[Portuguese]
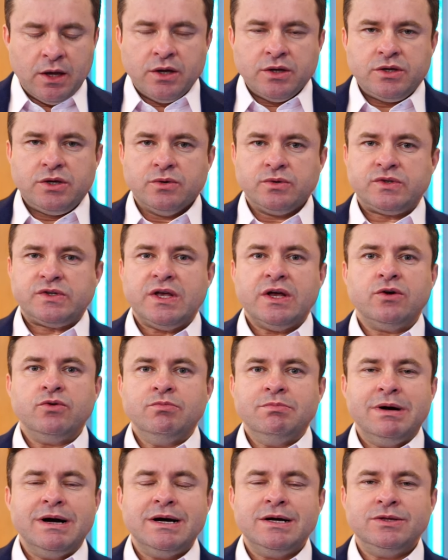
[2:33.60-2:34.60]
que o ser
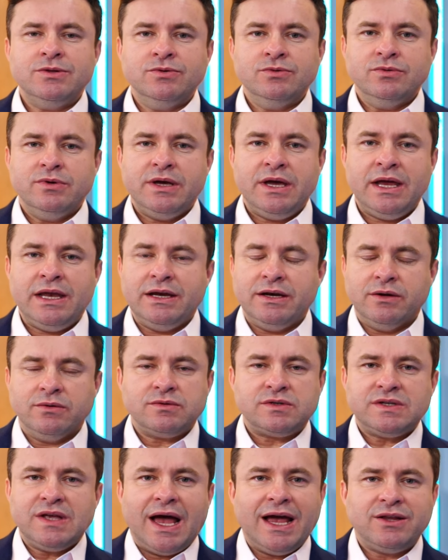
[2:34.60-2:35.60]
humano ele não
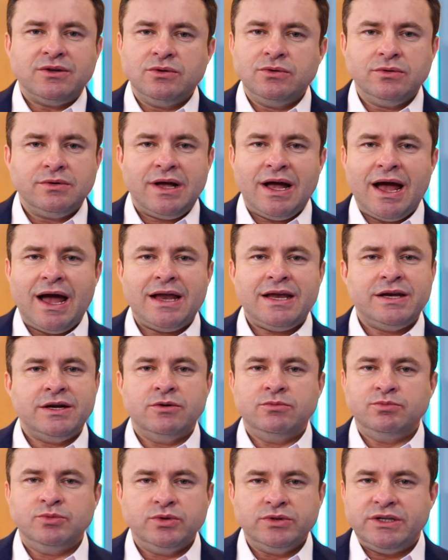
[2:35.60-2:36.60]
sai do lugar, ele
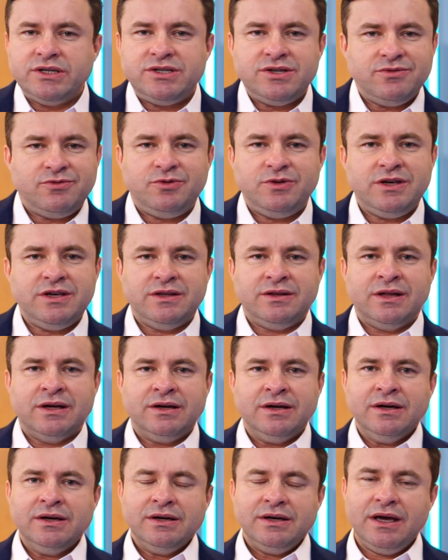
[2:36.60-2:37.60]
não muda de
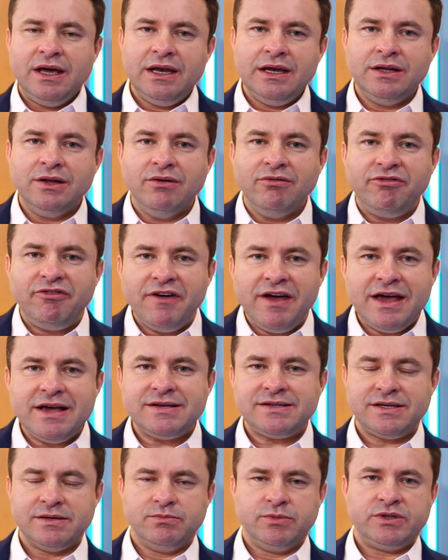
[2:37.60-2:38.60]
vida, ele não
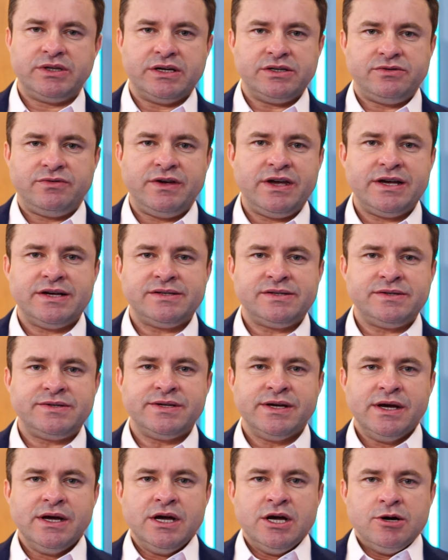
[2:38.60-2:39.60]
vence muitas
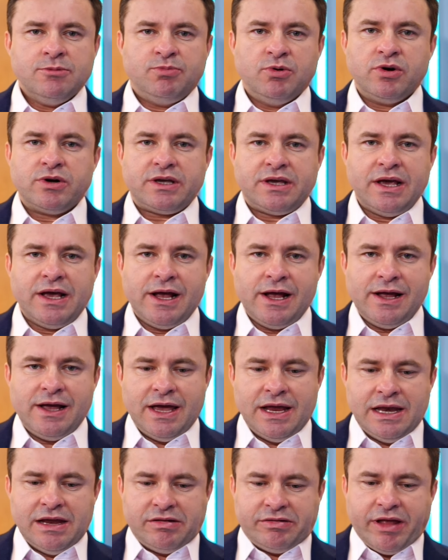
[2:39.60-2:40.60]
vezes, porque
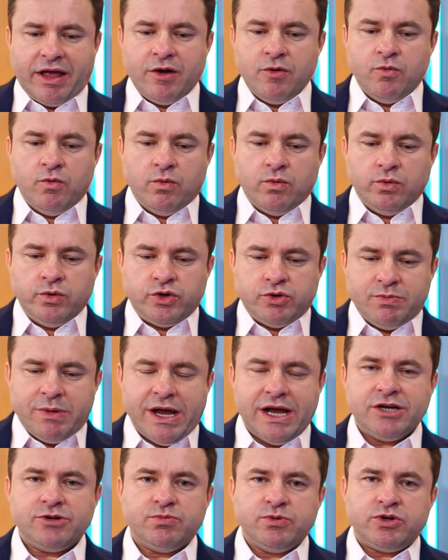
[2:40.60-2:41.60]
ele tem o, os
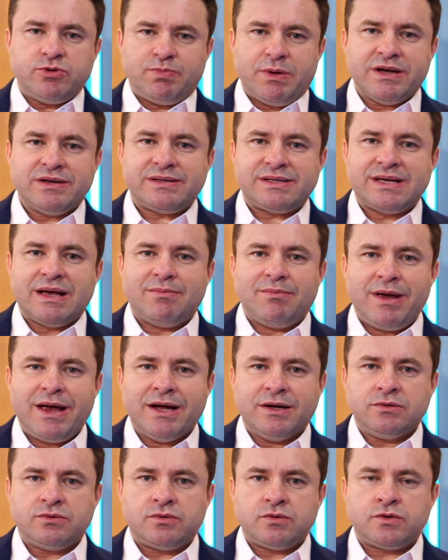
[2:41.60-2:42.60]
mesmos
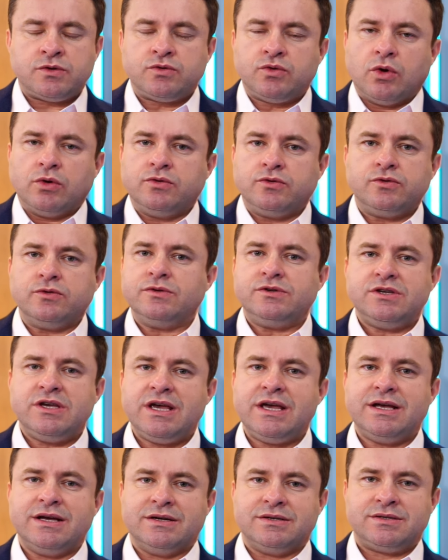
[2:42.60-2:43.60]
pensamentos todos os
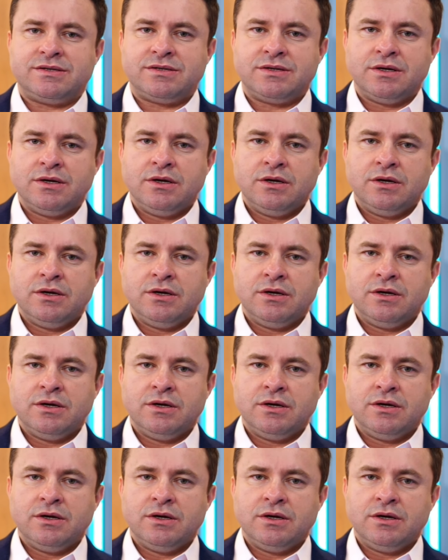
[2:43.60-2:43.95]
dias,